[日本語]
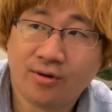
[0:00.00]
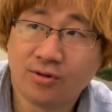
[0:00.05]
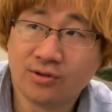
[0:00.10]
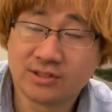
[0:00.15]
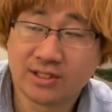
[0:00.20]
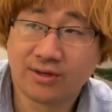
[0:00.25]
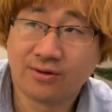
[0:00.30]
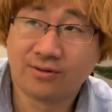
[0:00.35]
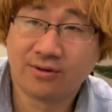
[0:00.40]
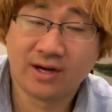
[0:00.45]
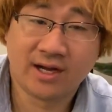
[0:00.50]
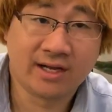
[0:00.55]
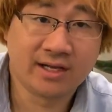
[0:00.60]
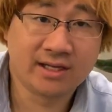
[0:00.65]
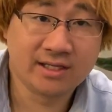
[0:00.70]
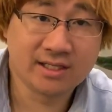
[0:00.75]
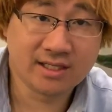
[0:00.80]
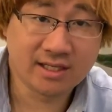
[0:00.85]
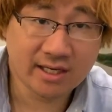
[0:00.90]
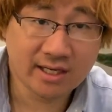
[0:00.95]
おいた方が
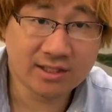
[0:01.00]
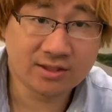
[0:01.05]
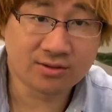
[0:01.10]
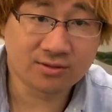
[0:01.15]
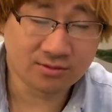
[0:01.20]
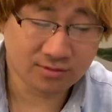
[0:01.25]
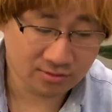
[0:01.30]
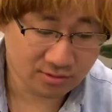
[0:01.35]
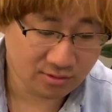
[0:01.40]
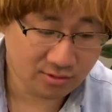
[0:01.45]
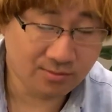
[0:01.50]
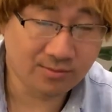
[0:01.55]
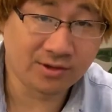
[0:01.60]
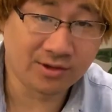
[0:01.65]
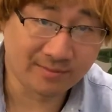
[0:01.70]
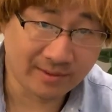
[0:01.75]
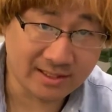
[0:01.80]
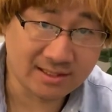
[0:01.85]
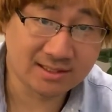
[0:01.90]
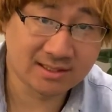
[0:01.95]
いいかなと思
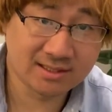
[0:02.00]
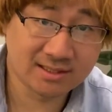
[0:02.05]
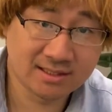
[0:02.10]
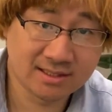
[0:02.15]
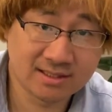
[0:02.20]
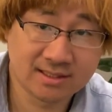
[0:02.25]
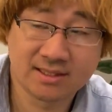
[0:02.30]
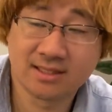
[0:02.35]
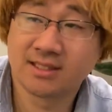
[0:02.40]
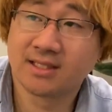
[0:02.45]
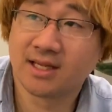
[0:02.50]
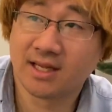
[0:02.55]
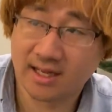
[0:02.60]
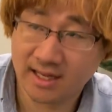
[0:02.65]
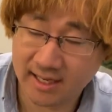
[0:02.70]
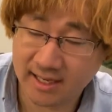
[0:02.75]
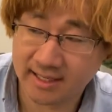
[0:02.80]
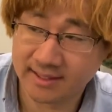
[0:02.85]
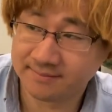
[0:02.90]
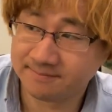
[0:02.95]
います。
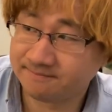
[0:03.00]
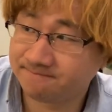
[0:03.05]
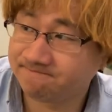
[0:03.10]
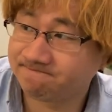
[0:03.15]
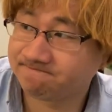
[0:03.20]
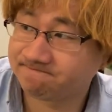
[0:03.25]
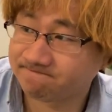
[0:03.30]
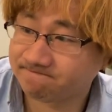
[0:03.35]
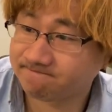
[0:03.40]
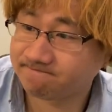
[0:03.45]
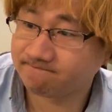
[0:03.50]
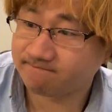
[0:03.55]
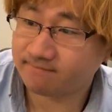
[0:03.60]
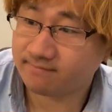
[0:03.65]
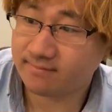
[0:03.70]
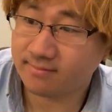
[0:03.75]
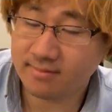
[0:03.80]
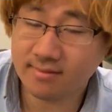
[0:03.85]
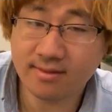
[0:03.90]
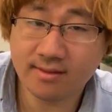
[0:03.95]
はい。
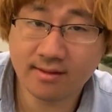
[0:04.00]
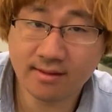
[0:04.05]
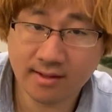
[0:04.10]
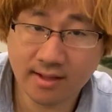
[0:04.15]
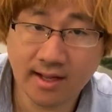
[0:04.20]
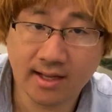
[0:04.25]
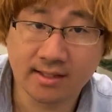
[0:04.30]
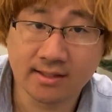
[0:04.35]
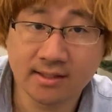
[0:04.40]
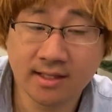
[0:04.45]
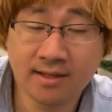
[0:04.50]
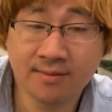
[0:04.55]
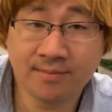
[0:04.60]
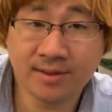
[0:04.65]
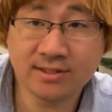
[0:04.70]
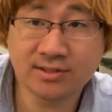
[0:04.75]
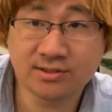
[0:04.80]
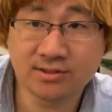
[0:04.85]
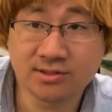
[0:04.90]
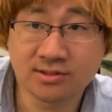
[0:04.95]
はい、で、
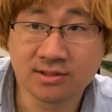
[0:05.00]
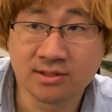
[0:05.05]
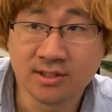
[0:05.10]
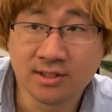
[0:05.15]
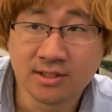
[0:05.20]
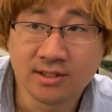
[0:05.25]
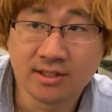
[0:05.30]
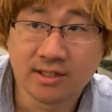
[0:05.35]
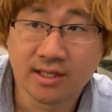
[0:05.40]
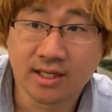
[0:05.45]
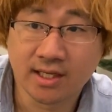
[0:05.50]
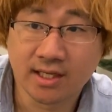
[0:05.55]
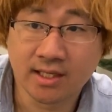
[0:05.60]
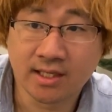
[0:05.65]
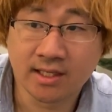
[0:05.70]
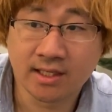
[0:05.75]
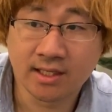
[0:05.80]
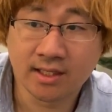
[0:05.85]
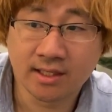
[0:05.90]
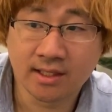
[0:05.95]
まず、
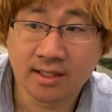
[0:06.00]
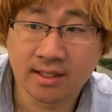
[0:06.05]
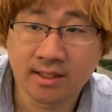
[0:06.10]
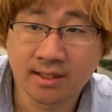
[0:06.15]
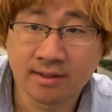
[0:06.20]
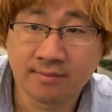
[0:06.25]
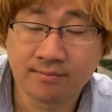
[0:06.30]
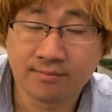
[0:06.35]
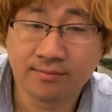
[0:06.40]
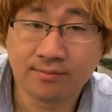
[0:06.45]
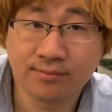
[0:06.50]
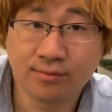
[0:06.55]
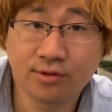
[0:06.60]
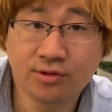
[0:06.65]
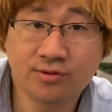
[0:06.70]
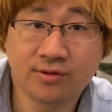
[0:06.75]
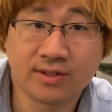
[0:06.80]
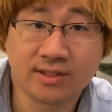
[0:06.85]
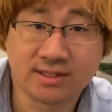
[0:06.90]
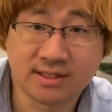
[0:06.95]
えー、
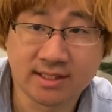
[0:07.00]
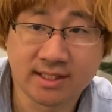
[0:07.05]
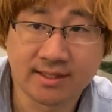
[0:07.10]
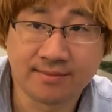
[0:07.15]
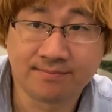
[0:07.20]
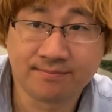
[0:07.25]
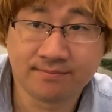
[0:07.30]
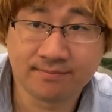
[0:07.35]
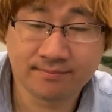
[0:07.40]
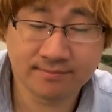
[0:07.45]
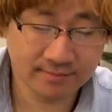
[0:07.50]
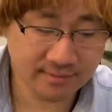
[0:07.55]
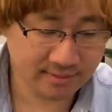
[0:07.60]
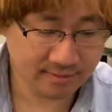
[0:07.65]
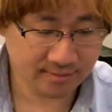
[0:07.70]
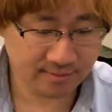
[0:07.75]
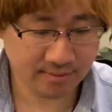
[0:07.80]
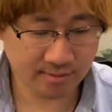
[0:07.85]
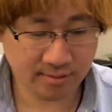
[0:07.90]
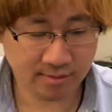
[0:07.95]
僕はですね、
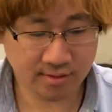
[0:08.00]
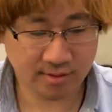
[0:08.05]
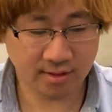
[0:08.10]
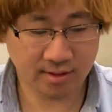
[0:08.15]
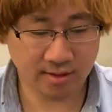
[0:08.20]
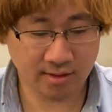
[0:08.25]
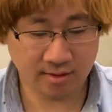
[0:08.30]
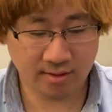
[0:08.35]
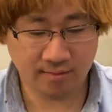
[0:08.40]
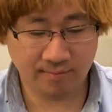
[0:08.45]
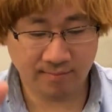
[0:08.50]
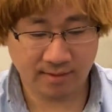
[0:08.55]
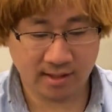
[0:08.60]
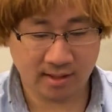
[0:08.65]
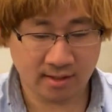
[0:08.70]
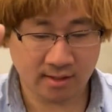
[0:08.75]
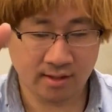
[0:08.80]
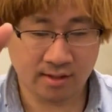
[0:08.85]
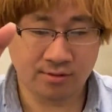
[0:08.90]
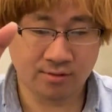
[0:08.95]
ま
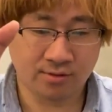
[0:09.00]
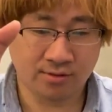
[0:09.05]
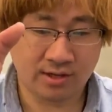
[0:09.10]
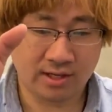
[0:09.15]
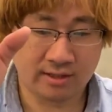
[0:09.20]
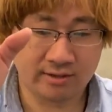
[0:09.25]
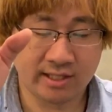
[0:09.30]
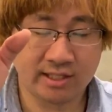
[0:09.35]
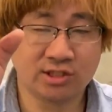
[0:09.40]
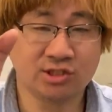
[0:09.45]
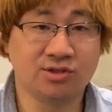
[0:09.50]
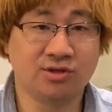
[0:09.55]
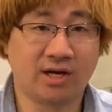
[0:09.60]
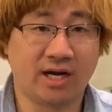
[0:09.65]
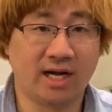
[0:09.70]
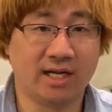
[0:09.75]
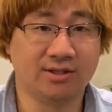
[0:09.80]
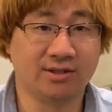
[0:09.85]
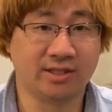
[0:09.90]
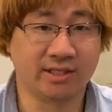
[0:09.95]
あ、あの確変中と
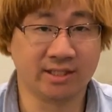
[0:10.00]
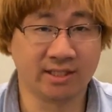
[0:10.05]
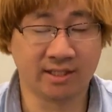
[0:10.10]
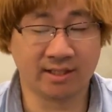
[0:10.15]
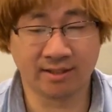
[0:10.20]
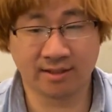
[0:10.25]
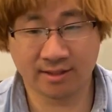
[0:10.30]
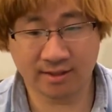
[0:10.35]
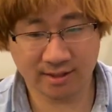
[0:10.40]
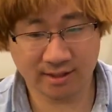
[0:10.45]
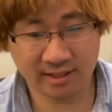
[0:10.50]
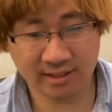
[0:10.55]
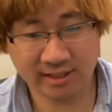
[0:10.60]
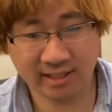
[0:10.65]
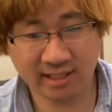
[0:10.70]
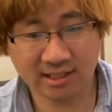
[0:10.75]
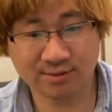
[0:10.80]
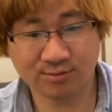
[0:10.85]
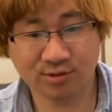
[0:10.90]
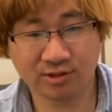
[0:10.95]
か入るときに
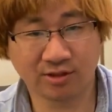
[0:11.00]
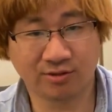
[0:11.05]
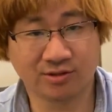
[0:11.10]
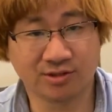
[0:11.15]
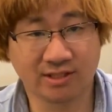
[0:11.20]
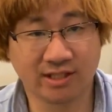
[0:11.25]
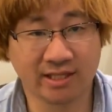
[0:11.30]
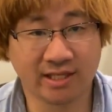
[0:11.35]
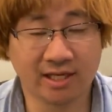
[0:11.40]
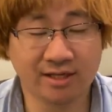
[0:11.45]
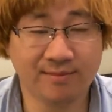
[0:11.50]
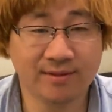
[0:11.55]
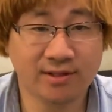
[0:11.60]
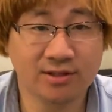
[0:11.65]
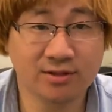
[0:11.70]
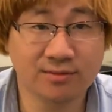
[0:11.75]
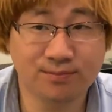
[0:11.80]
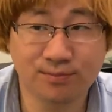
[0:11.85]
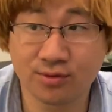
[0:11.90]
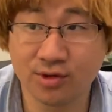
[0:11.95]
リンゲージボタンを押してなるべ
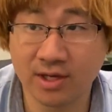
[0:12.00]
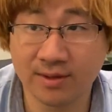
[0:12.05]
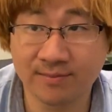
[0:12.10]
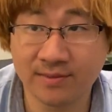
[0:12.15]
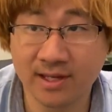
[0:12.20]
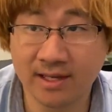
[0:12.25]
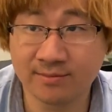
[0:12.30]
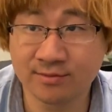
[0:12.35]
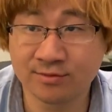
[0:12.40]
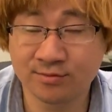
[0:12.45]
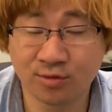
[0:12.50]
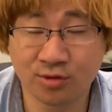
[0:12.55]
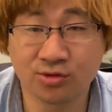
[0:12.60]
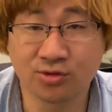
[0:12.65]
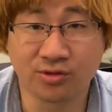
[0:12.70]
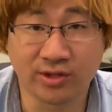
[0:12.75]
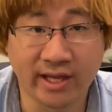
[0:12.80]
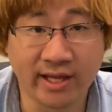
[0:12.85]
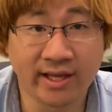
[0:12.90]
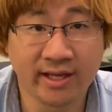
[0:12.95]
く
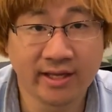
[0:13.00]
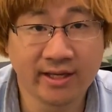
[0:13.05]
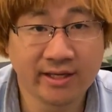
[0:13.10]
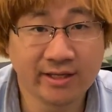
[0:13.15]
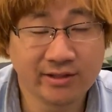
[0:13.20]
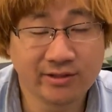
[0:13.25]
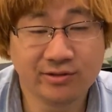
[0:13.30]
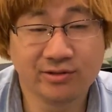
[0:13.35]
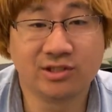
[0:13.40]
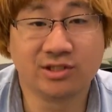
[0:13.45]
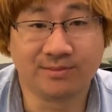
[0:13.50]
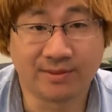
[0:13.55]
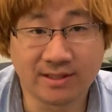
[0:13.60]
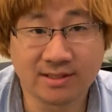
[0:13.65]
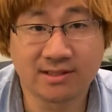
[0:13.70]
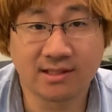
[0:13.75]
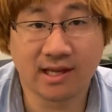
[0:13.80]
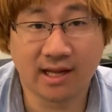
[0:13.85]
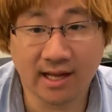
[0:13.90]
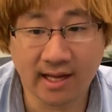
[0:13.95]
プレミアムモードで打ちま
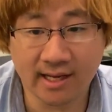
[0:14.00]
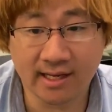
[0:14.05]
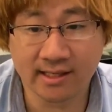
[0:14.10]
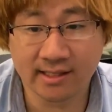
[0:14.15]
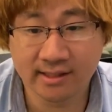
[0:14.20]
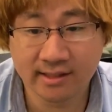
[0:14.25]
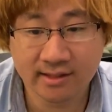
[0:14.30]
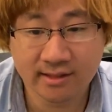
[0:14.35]
す。はい、っ